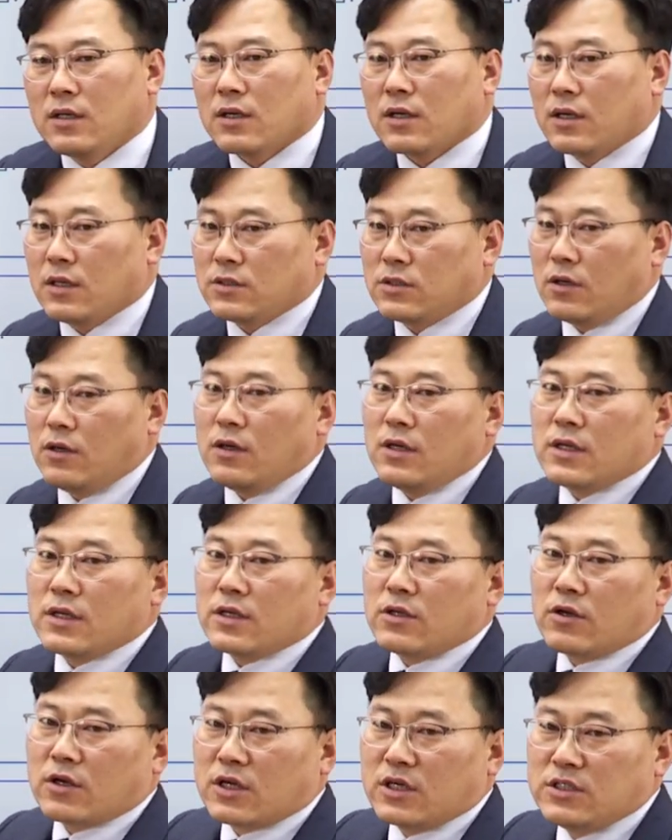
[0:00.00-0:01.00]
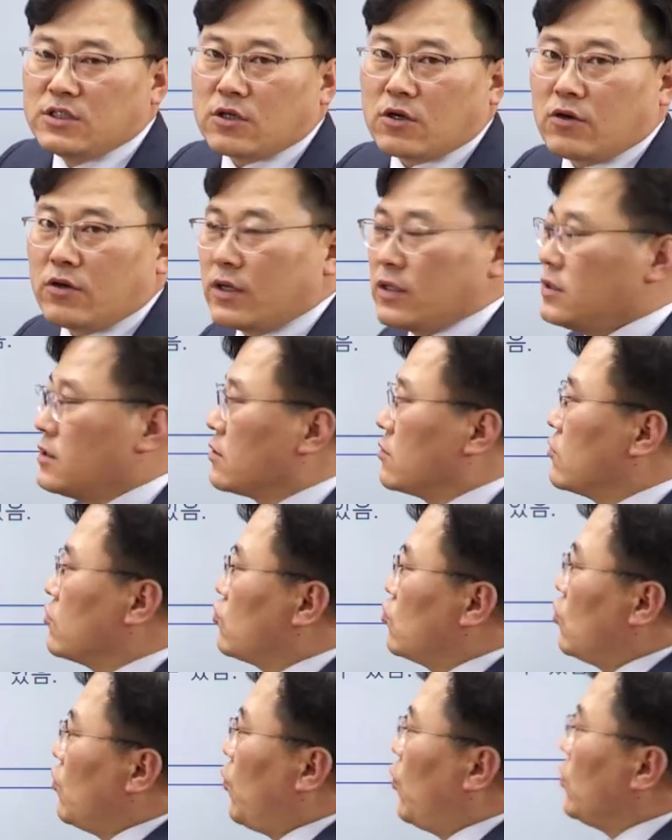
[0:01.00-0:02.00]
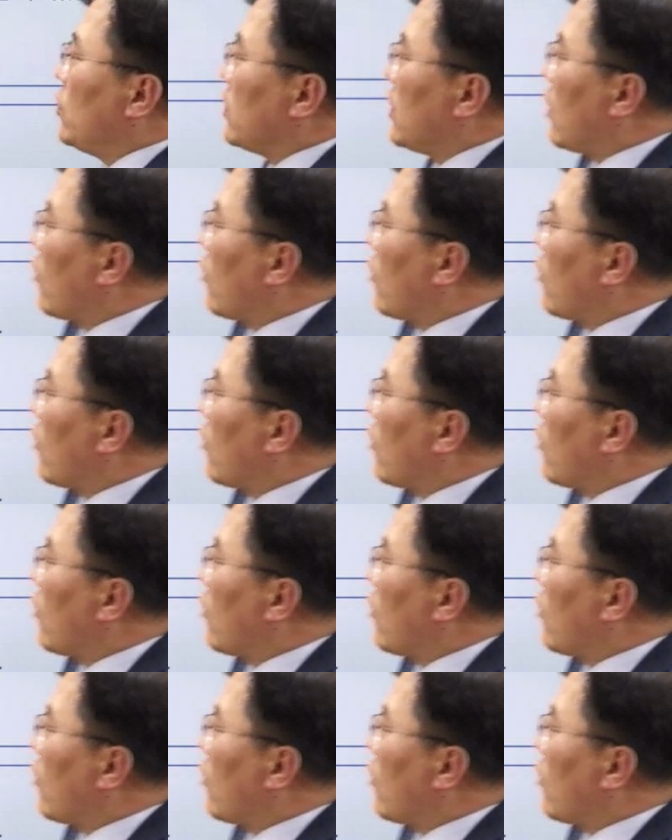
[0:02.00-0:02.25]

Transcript: 그래서 이런 근저권은 주로 보는